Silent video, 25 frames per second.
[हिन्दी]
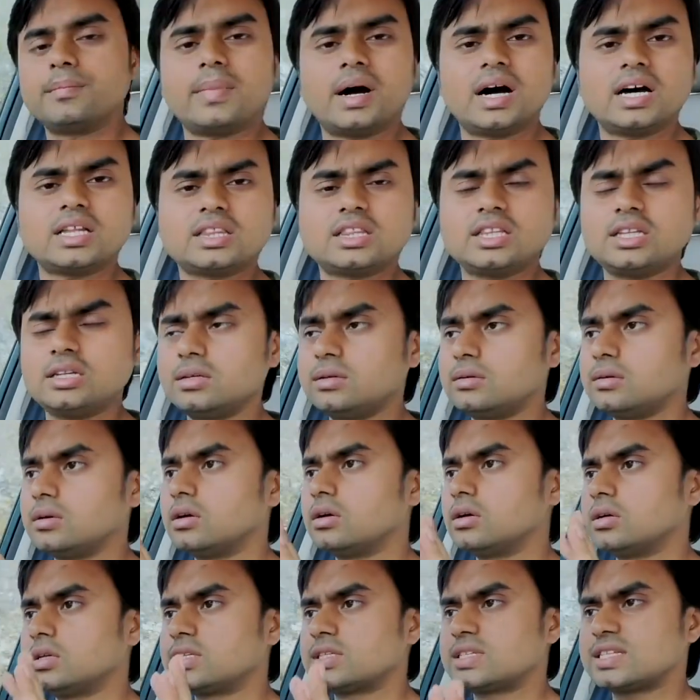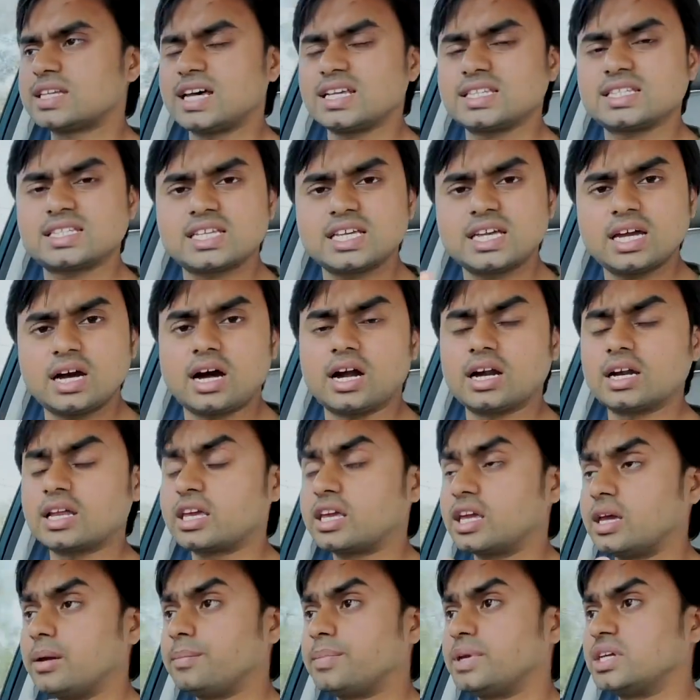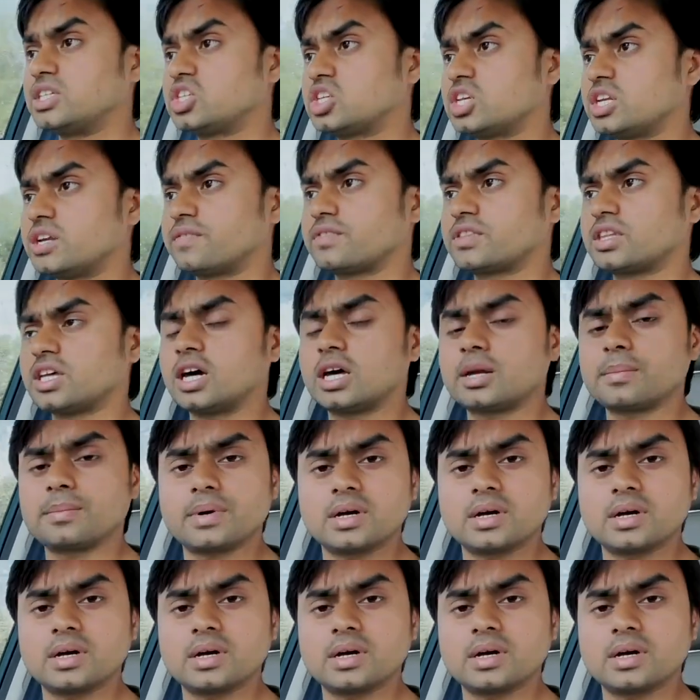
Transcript: मात्र सात से आठ के एम की रफ्तार